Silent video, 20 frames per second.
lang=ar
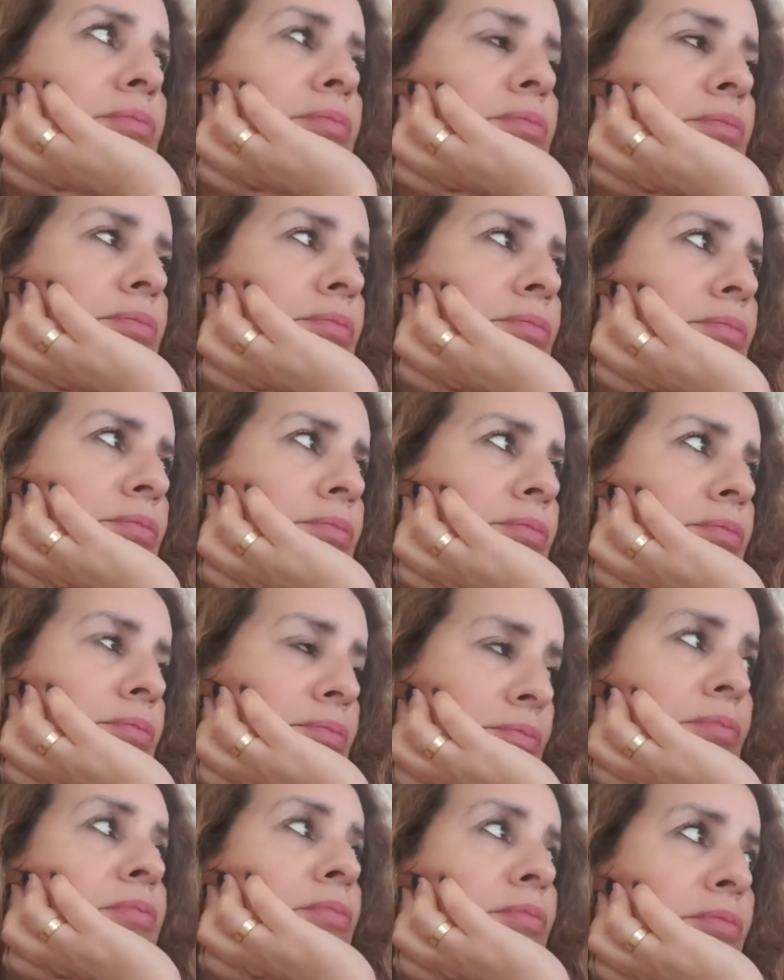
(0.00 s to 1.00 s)
اما
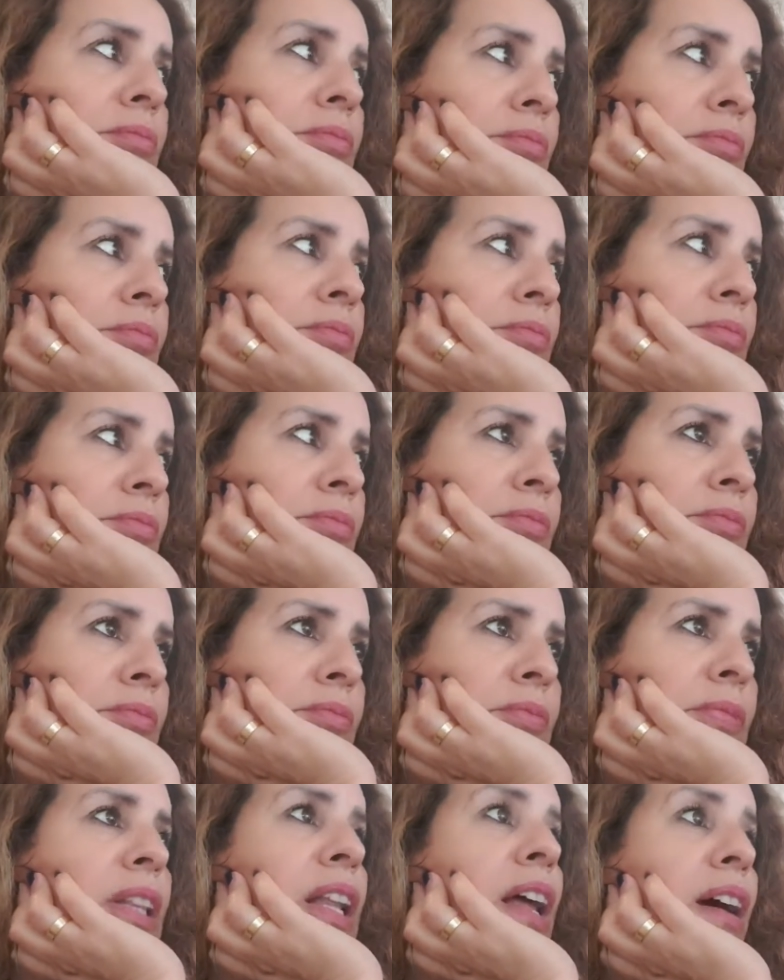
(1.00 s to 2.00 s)
فوق وحده
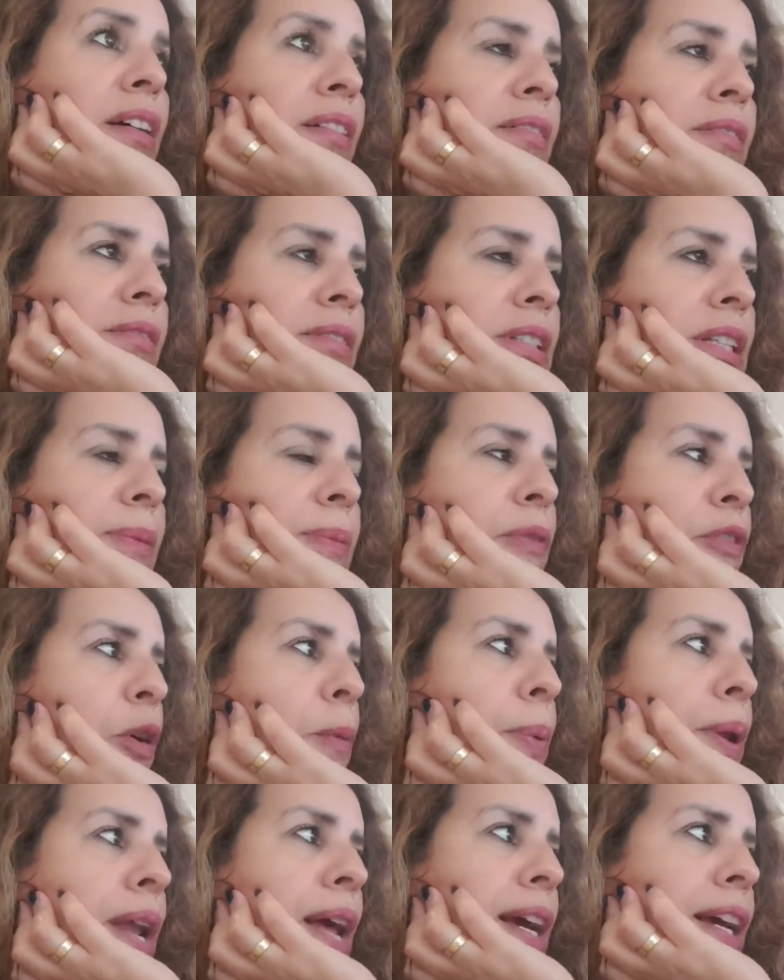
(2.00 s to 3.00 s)
لا زعما في
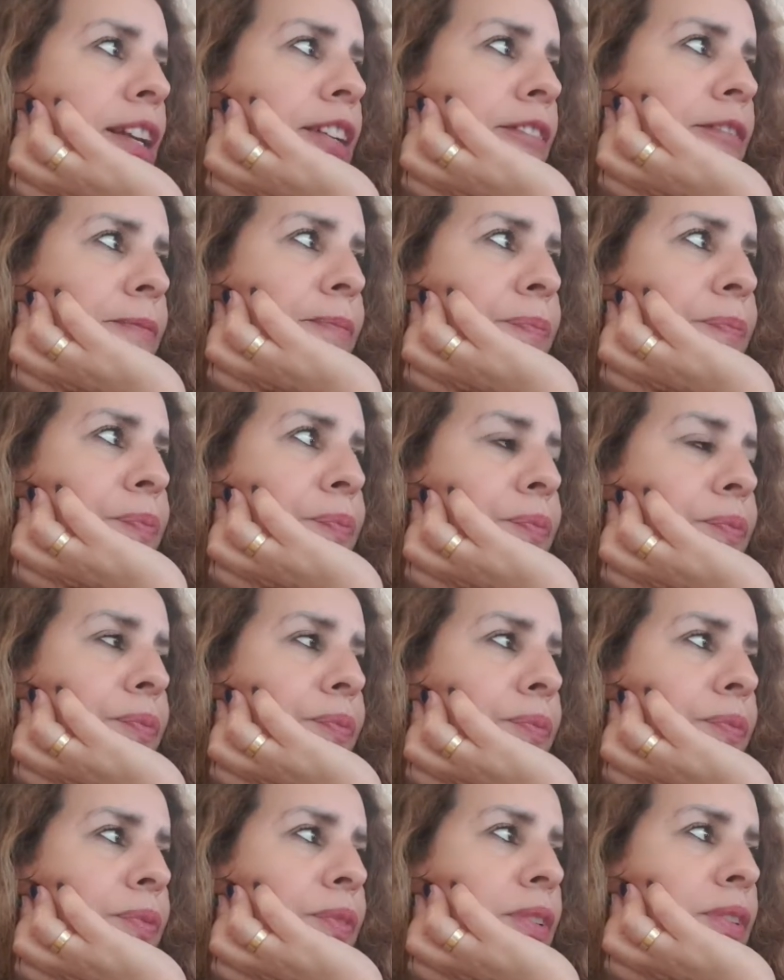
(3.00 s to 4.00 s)
كوبنهاجن لا
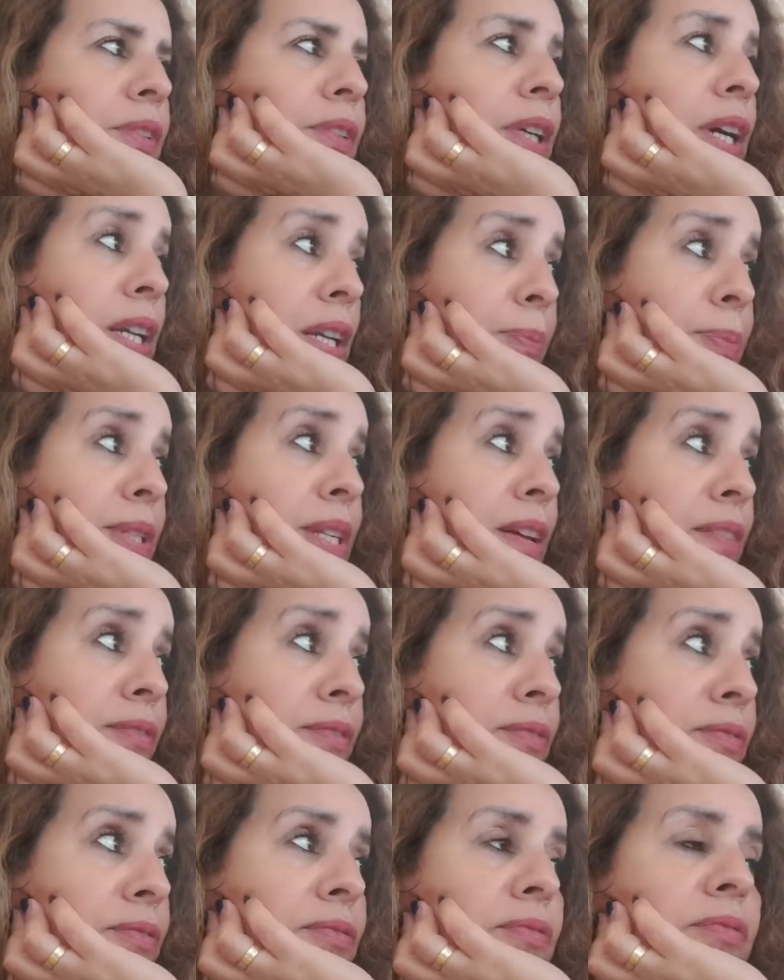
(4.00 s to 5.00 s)
بزاف كاين بزاف
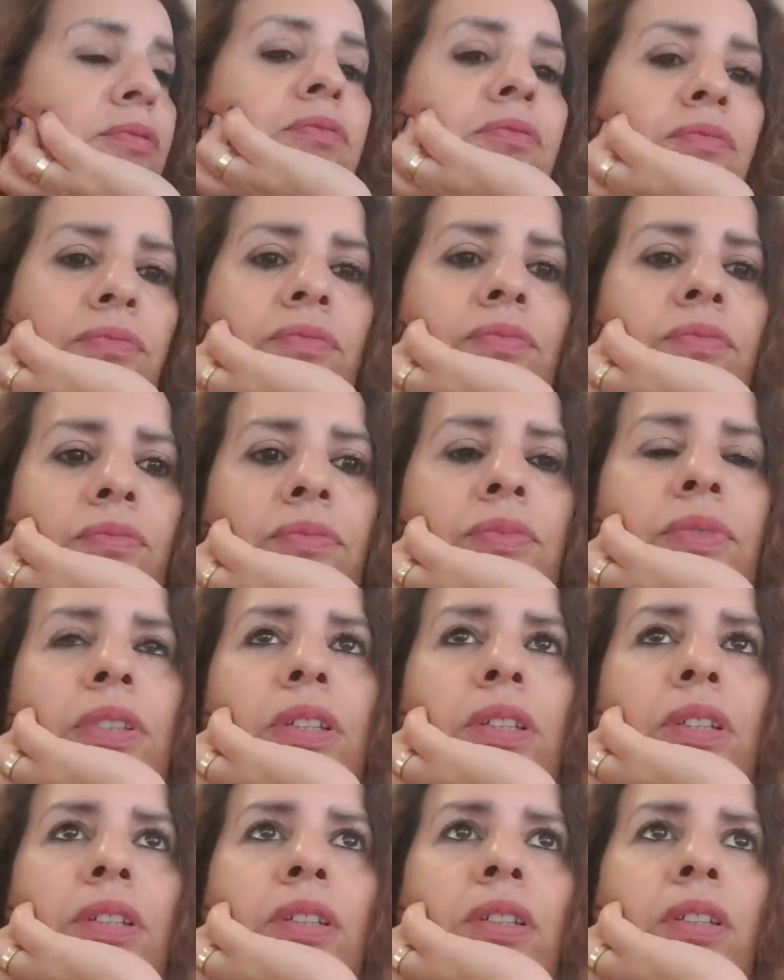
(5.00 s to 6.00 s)

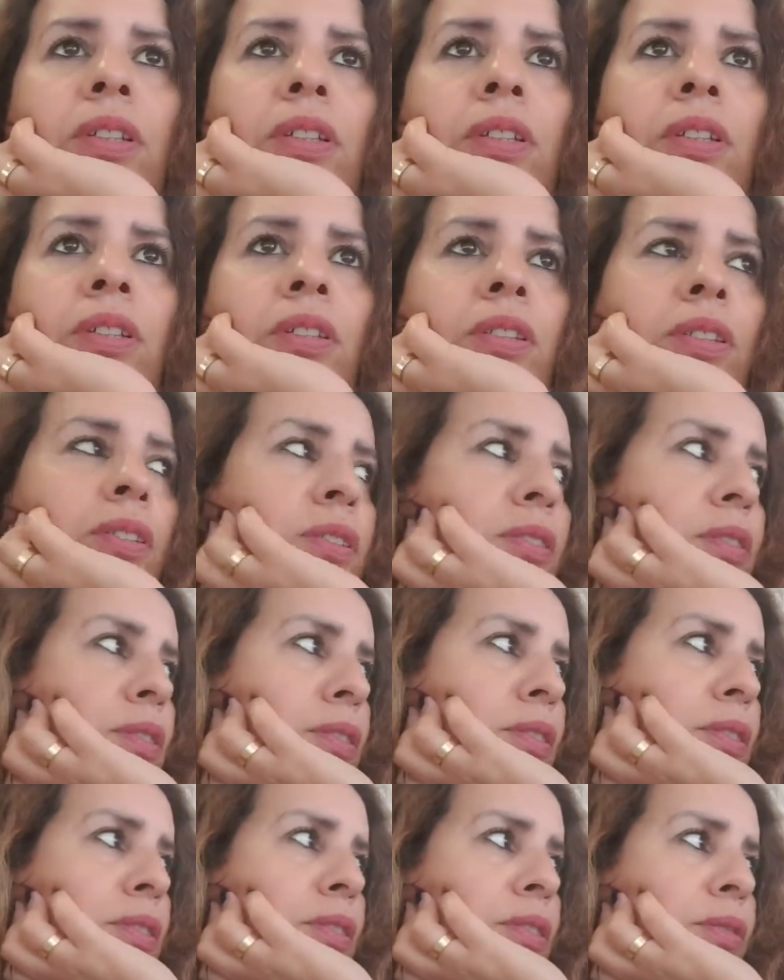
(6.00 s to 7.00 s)
ستخول
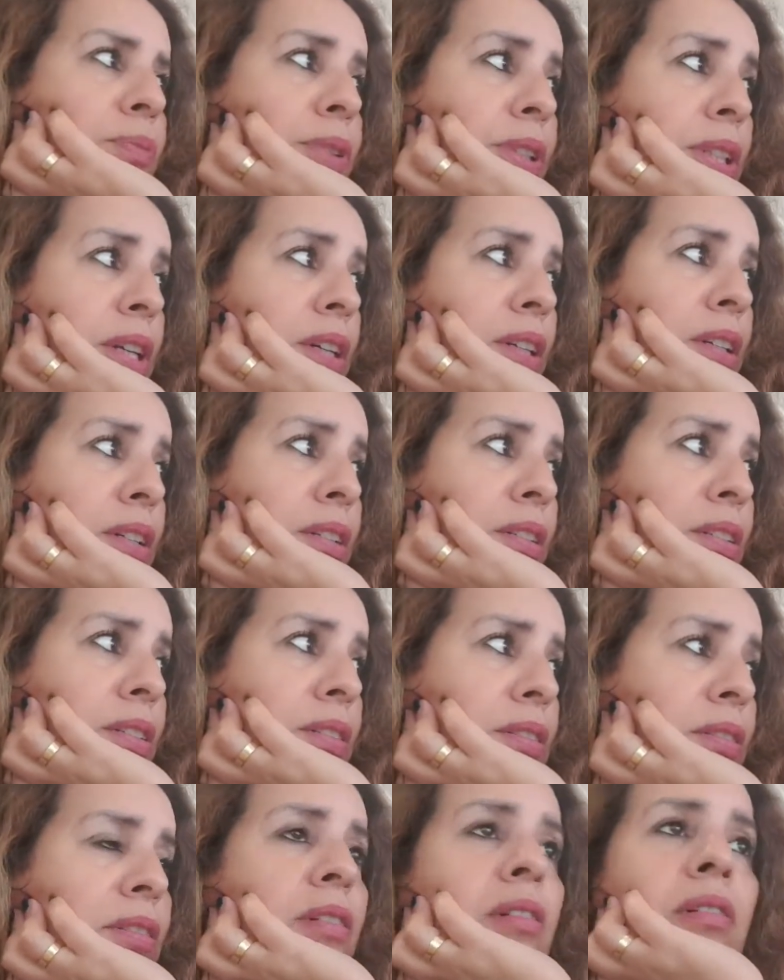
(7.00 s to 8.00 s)
دروس بصح
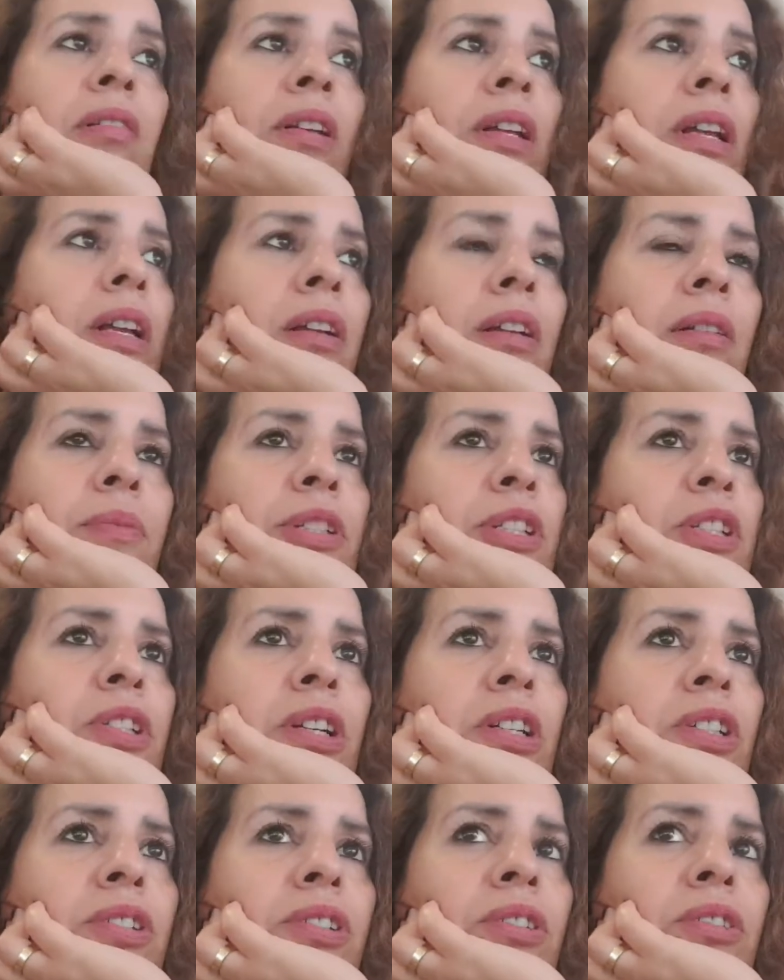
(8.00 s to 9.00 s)
اه لا لا ما
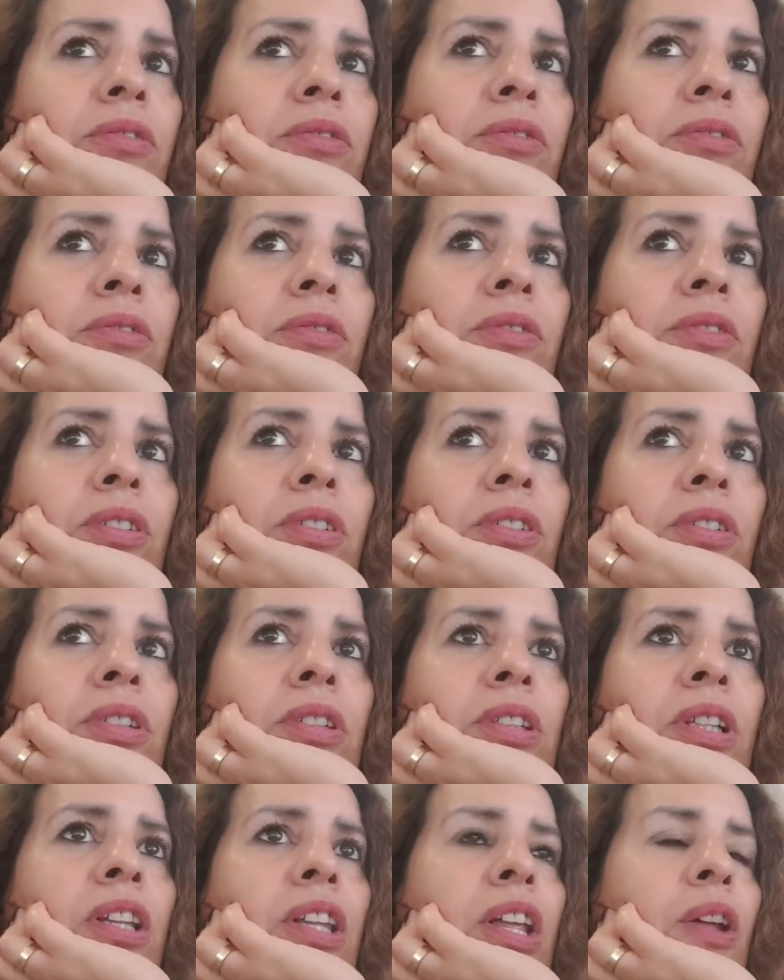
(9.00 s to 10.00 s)
شفتهاش
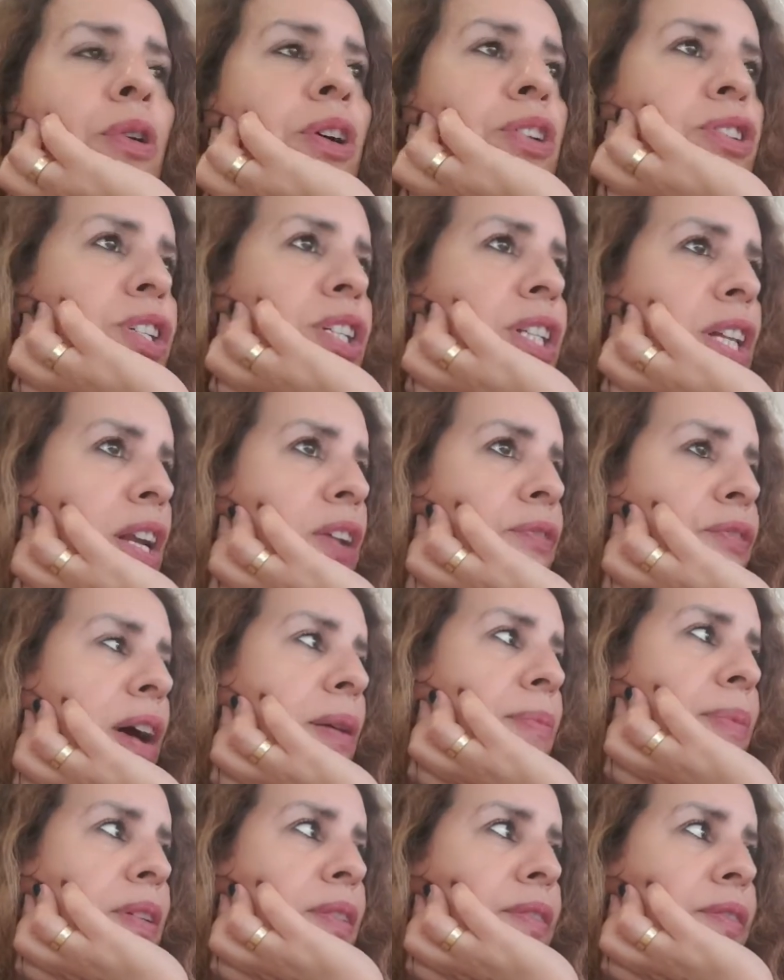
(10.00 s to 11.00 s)
اذا داروها جديده هنا في
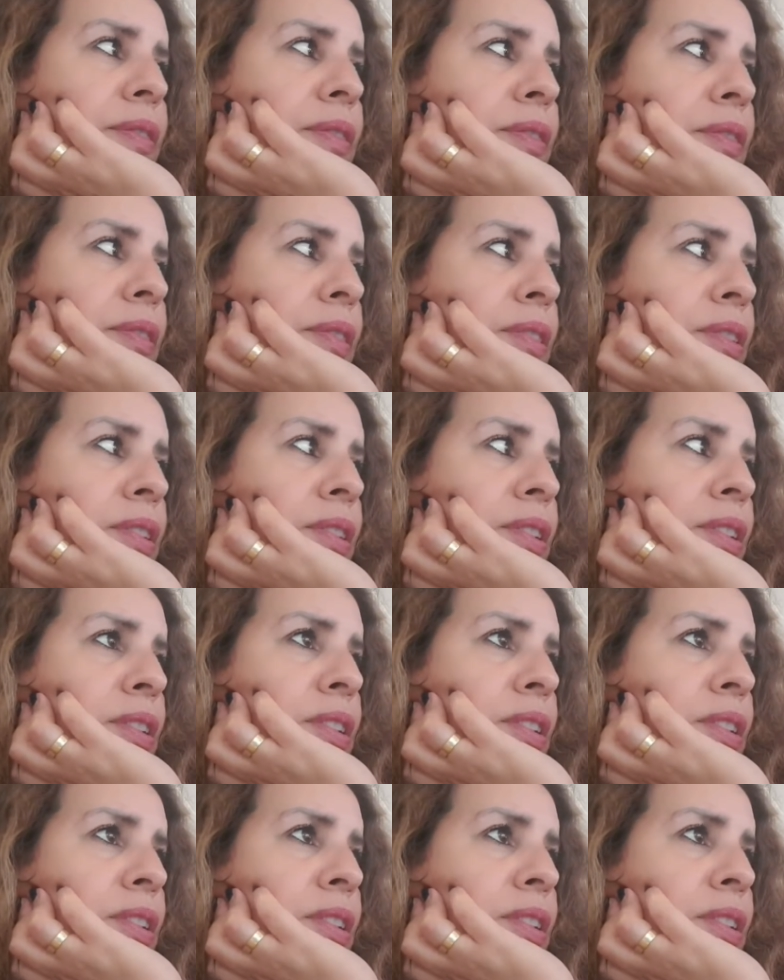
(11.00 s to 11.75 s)
اما اون فاس